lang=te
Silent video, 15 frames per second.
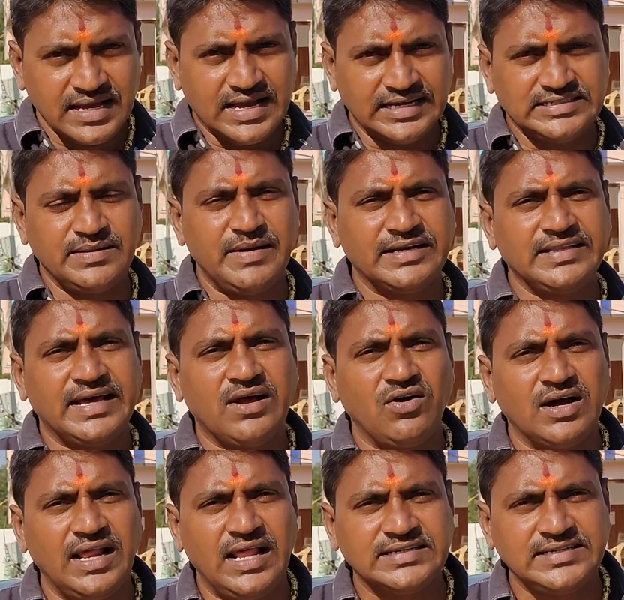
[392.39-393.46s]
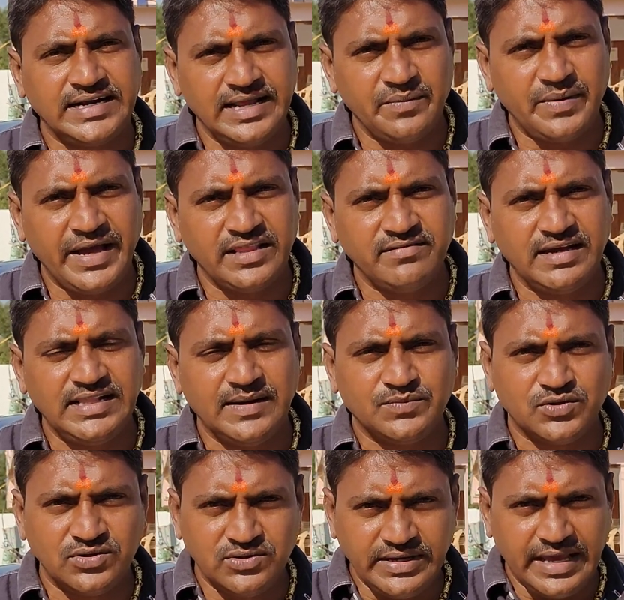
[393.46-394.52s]
కస్టమర్ ధర ఒక లక్ష డెబ్బై ఐదు వేలు
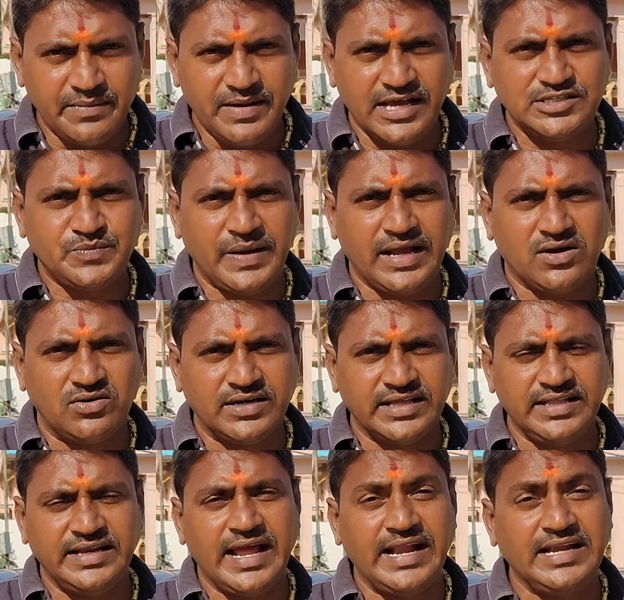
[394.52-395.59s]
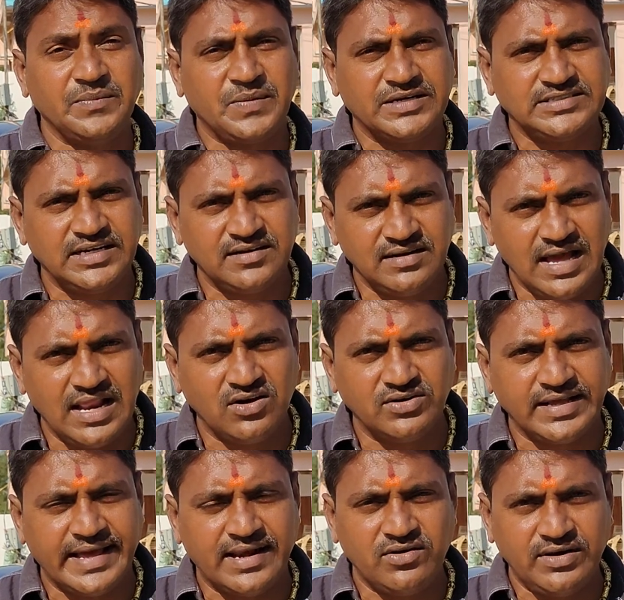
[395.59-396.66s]
చెప్తుండు ఏబిఎస్ బ్రేక్ ఉంటుంది నైంటీ పర్సెంట్ నాలుగు
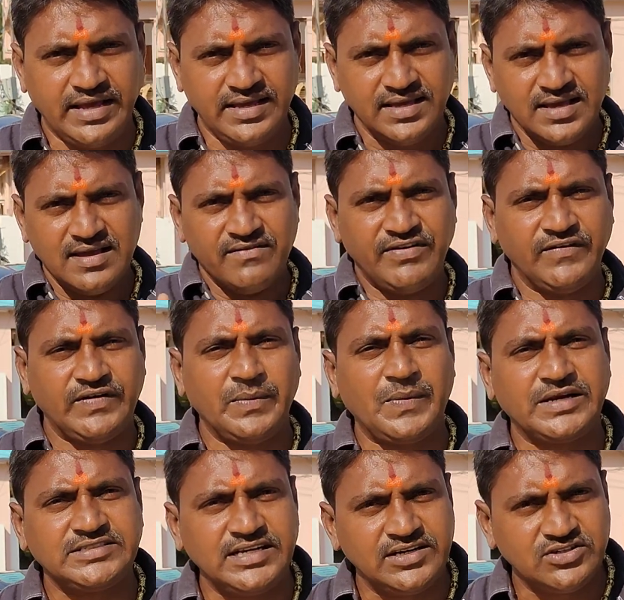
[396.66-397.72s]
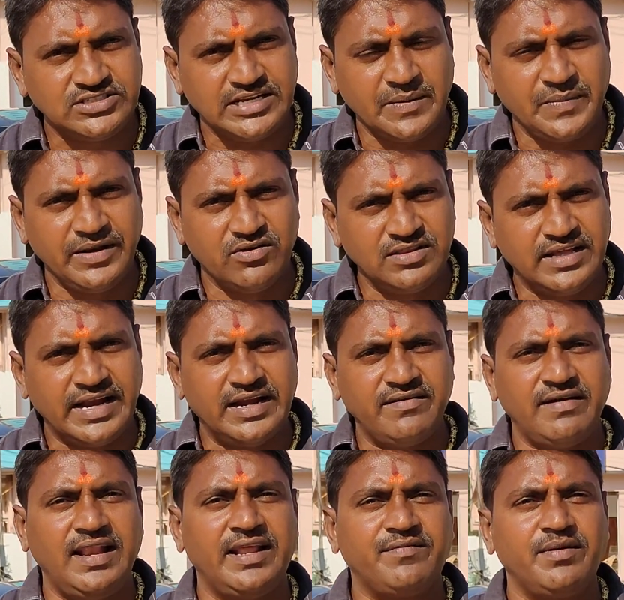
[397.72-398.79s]
టైర్లు ఉన్నాయి ఫిఫ్టీ పర్సెంట్ స్టెప్ని ఉంది
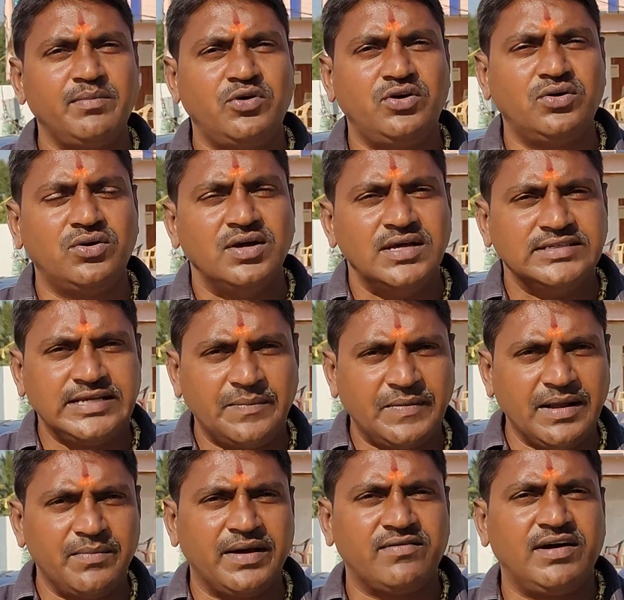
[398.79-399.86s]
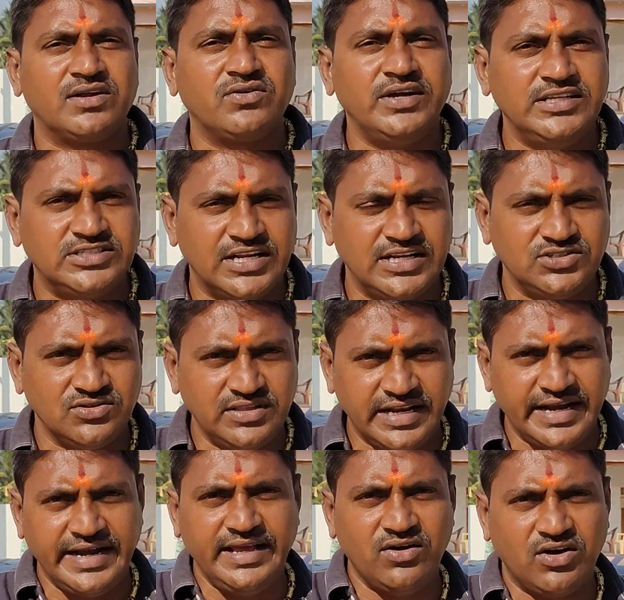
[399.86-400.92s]
రెండు వేల ఇరవై మూడు సెప్టెంబర్ వరకు ఇన్సూరెన్స్
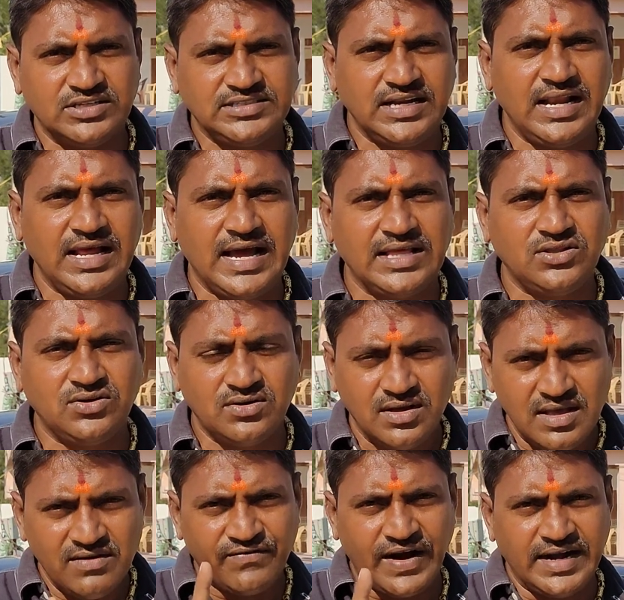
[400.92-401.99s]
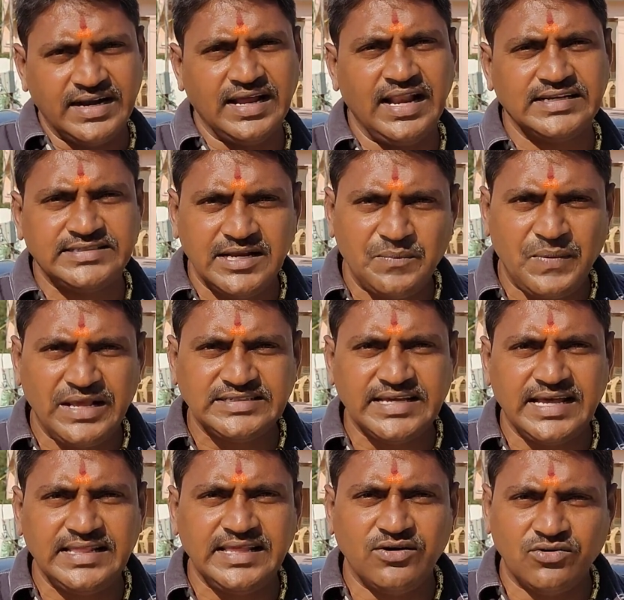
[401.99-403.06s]
ఉంది రీడింగ్ ఒరిజినల్ కాదు ఫ్రంట్ గ్లాస్ రీప్లేస్
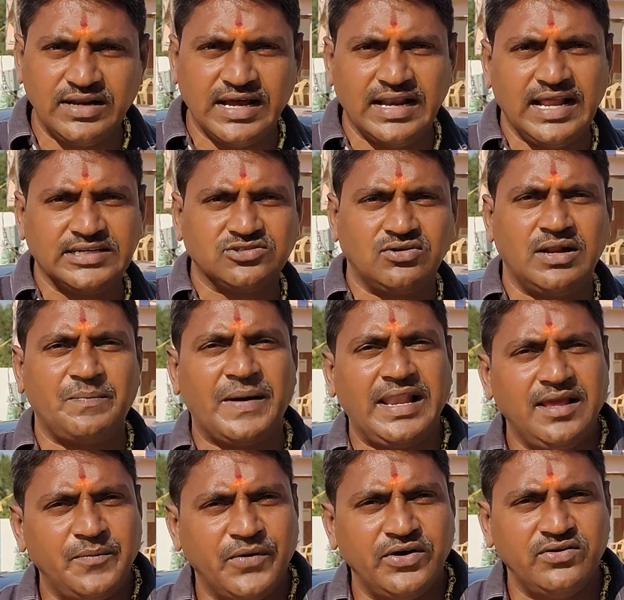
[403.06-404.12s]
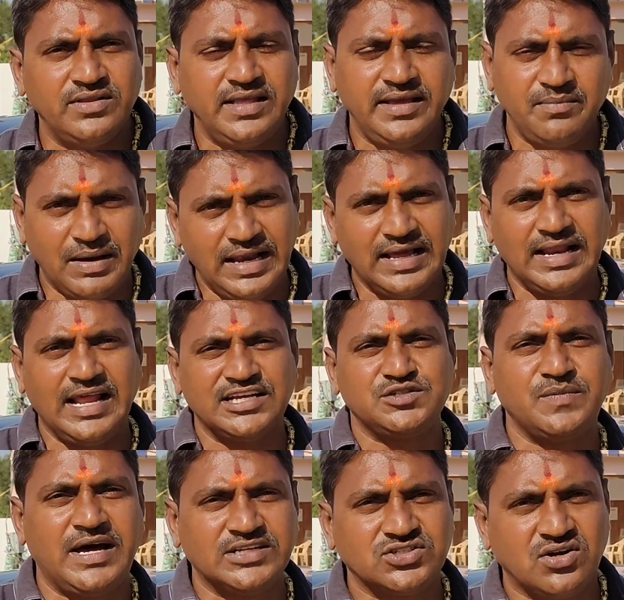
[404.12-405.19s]
అయింది ఉన్న గ్లాస్ కూడా పలిగిపోయి ఉంది మళ్ళీ
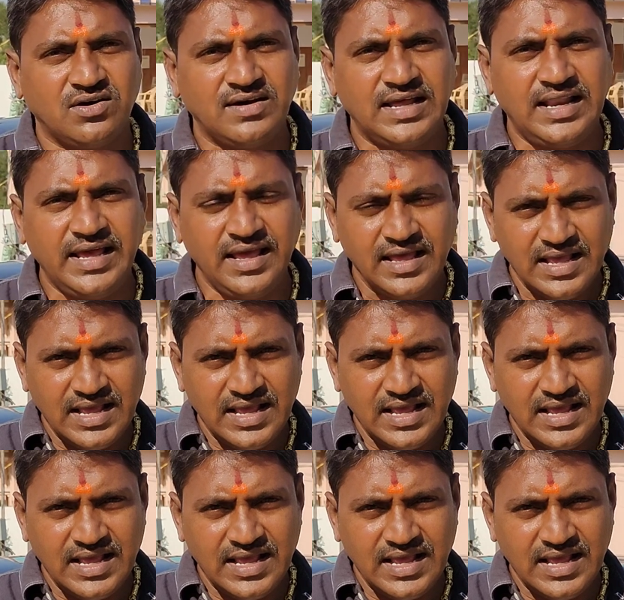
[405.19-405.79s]
గ్లాస్ మార్చుకోవాలి